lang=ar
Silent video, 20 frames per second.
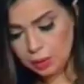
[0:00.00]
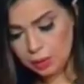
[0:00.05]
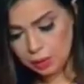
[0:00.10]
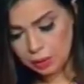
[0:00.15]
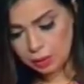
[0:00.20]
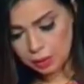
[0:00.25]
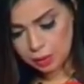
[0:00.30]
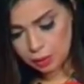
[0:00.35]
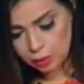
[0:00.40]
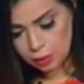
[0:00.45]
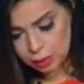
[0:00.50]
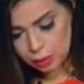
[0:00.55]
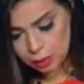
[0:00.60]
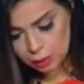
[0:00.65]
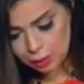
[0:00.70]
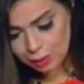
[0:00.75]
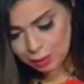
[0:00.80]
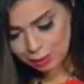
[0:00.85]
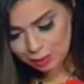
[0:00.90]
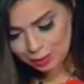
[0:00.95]
آه،
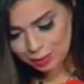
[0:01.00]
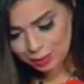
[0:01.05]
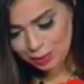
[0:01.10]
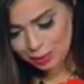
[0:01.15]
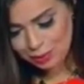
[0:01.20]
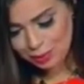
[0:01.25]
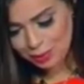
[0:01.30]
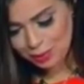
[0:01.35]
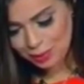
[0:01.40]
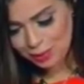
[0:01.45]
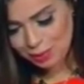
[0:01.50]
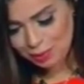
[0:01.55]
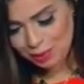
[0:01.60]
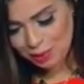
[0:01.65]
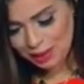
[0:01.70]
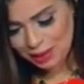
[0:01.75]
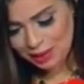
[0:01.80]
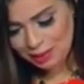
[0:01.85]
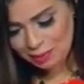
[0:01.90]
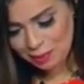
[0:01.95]
استاذ ممدوح بيقول
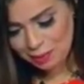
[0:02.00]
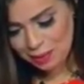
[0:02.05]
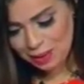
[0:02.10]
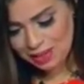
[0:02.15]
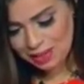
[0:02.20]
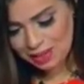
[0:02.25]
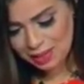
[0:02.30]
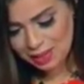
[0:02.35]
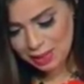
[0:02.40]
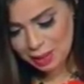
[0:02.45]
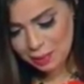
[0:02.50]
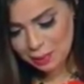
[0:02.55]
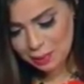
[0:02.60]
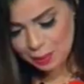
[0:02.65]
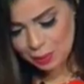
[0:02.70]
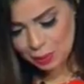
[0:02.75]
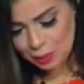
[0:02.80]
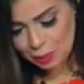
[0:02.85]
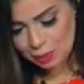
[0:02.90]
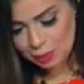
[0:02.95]
المعلم هو اساس اي
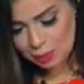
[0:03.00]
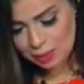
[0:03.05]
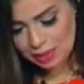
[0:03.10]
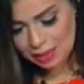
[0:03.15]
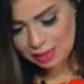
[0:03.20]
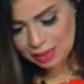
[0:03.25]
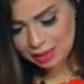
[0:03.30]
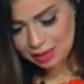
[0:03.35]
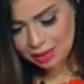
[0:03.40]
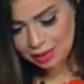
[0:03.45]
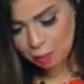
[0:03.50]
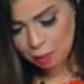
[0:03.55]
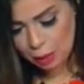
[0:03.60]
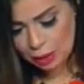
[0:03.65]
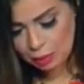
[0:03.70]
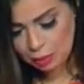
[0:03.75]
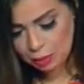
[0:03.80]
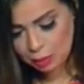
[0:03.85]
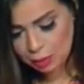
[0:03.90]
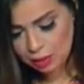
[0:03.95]
منظومه بس يا ريت
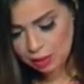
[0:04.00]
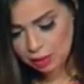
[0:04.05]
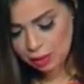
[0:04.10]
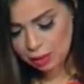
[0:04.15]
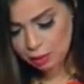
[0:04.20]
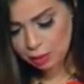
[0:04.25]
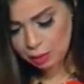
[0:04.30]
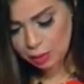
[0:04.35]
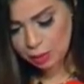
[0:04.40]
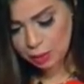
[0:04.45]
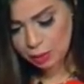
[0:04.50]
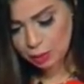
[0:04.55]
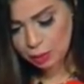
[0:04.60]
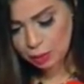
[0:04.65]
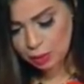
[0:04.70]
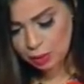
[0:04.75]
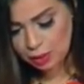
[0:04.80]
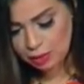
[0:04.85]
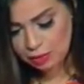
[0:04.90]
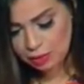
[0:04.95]
المعلم يبطل اول ما
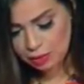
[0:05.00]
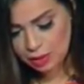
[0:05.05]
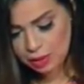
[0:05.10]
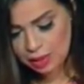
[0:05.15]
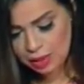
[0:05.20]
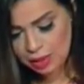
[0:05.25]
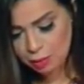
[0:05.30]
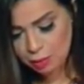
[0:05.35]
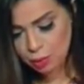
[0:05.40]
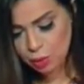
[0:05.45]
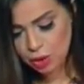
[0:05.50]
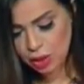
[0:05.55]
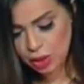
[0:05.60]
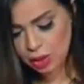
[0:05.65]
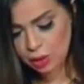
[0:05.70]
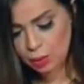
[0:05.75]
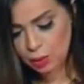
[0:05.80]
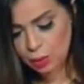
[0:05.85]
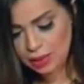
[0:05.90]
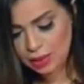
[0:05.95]
يدخل الفصل همه
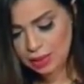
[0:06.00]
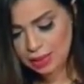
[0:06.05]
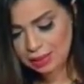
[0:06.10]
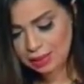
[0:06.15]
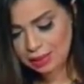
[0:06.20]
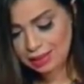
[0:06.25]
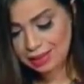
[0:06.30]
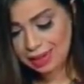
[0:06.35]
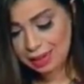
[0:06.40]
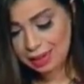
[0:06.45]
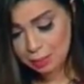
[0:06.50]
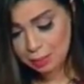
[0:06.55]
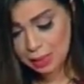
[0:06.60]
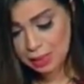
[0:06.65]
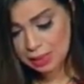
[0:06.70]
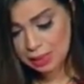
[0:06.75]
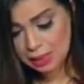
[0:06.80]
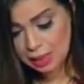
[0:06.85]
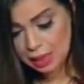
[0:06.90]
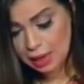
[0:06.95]
الشغل هو اسكات
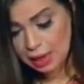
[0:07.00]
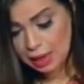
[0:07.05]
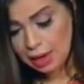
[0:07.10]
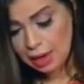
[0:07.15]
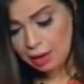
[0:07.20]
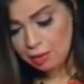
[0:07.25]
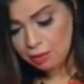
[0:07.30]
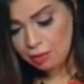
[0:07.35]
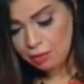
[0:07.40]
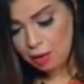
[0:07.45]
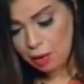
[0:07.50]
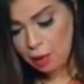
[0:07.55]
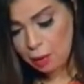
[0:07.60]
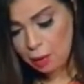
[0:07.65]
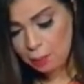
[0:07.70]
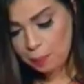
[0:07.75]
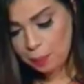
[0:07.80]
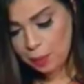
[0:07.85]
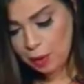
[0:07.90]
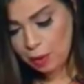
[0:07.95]
التلاميذ ف
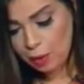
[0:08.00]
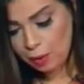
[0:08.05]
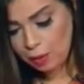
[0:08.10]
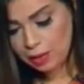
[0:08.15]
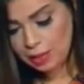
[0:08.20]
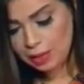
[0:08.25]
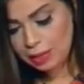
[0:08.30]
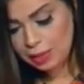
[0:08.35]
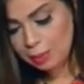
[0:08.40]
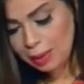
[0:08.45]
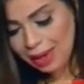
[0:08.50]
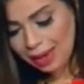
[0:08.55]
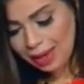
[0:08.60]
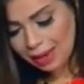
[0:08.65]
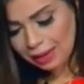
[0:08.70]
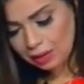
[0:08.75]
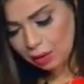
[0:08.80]
اه دي بقى